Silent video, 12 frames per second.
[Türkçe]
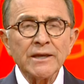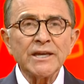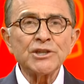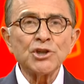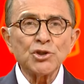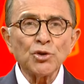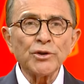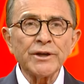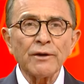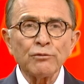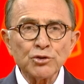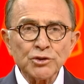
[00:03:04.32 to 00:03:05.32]
geçici
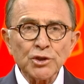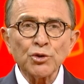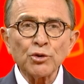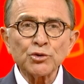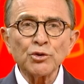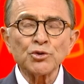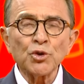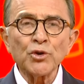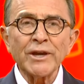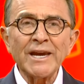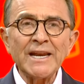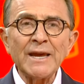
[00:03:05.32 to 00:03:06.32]
olarak vücuda soktuğunuz o
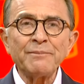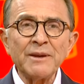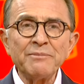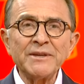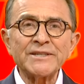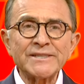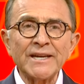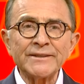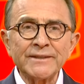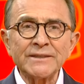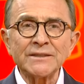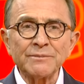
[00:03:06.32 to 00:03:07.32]
GLP-1
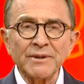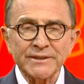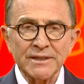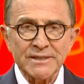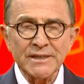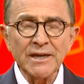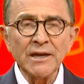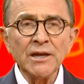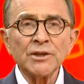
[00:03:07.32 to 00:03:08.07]
sentetik maddesi